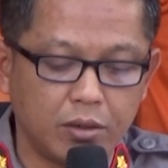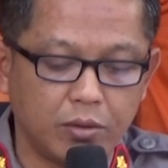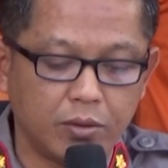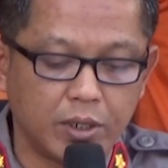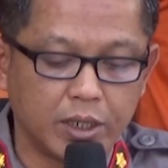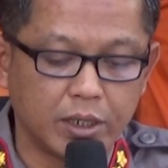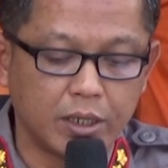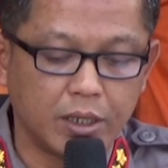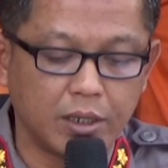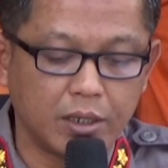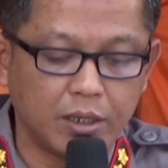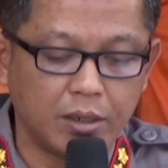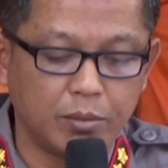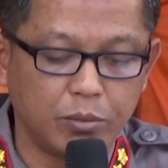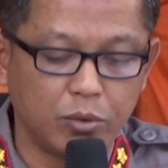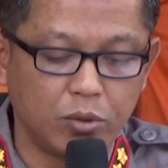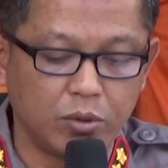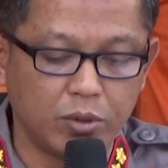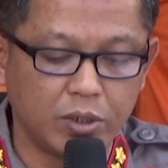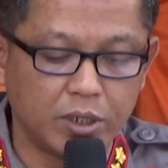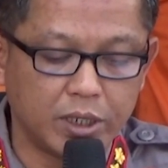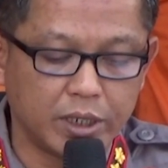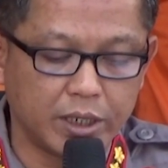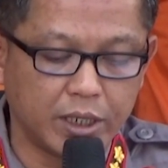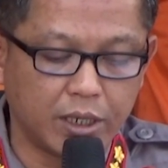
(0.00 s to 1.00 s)
warga
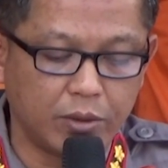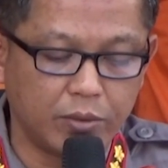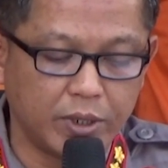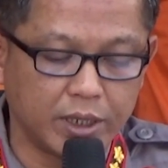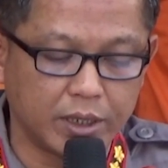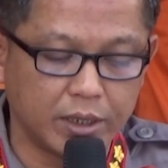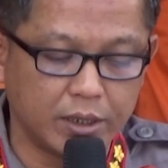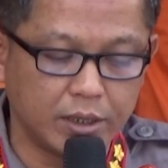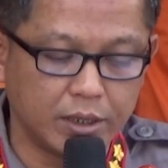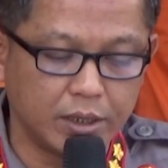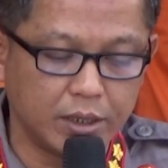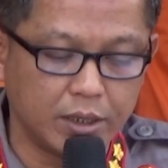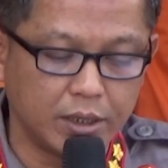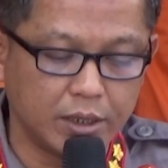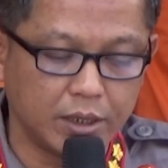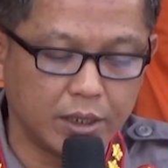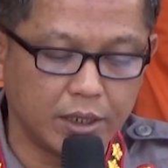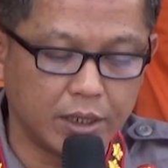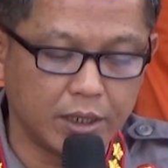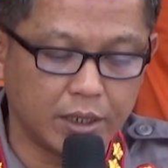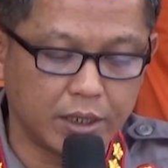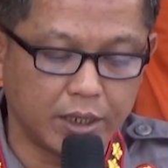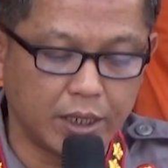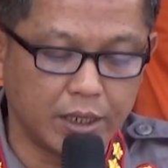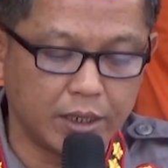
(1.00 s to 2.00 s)
kampung Kenawat
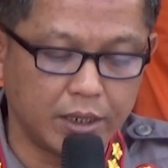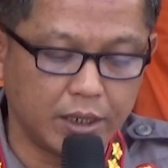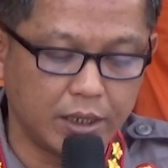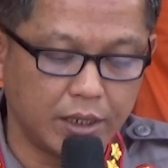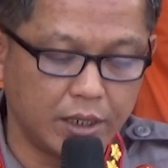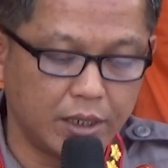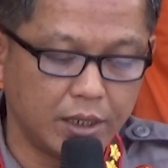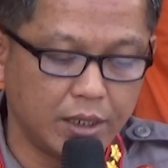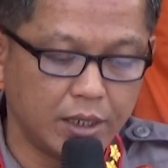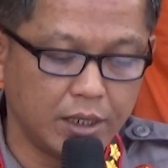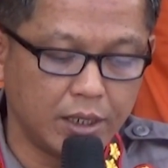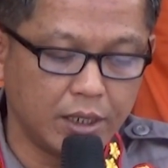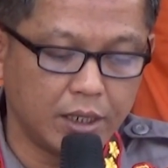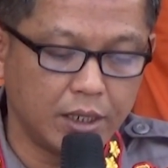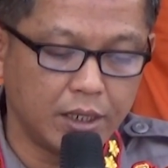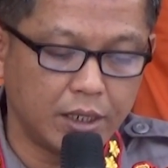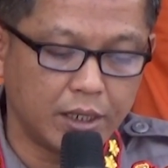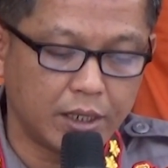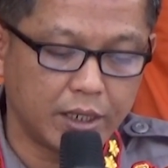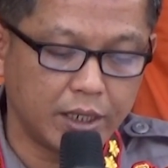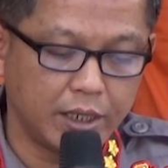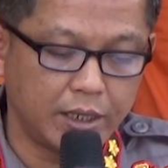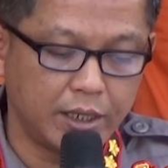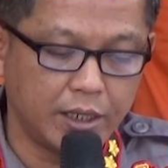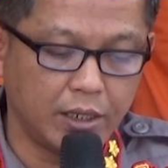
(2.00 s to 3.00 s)

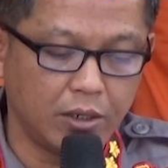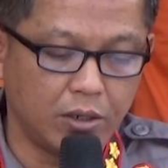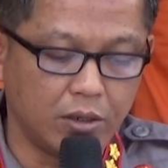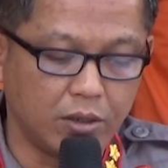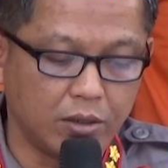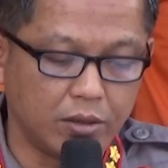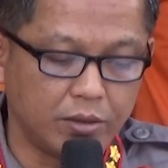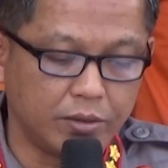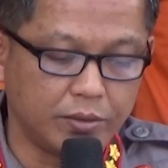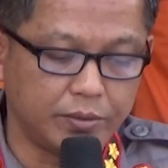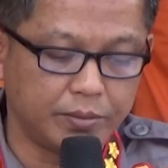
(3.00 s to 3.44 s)
Radelong.